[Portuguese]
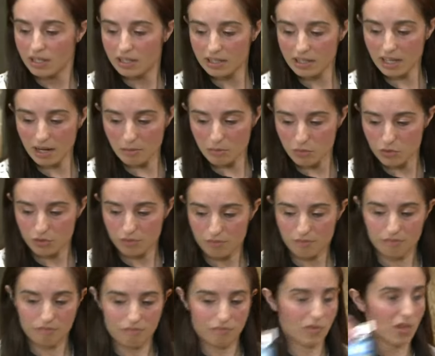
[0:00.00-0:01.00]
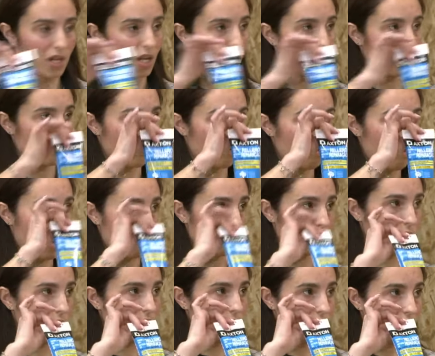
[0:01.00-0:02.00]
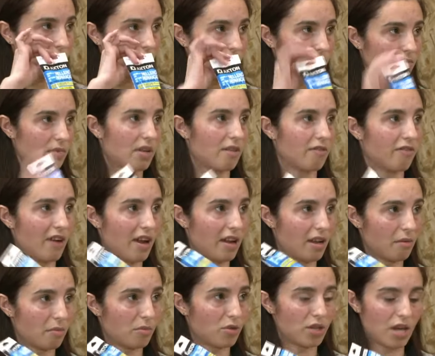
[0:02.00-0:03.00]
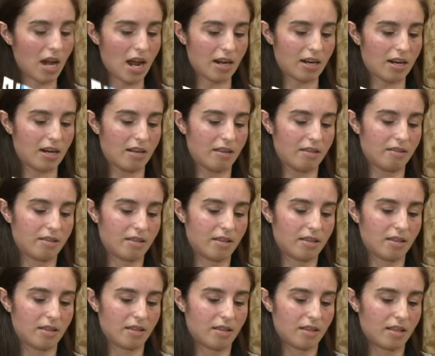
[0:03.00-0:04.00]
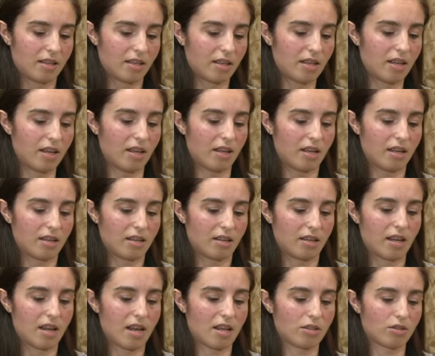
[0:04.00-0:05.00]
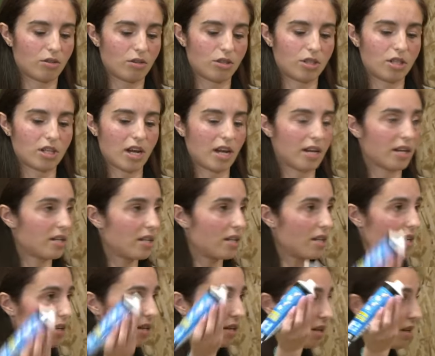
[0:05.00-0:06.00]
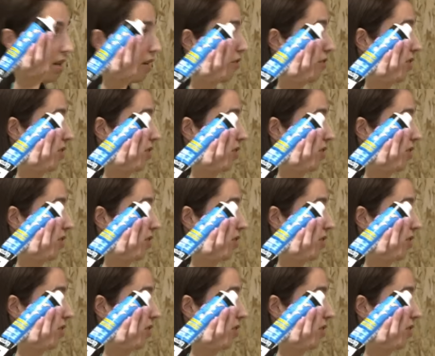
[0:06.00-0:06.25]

temos neste formato, que vem em bisnaga uhum. e é só chegar aqui e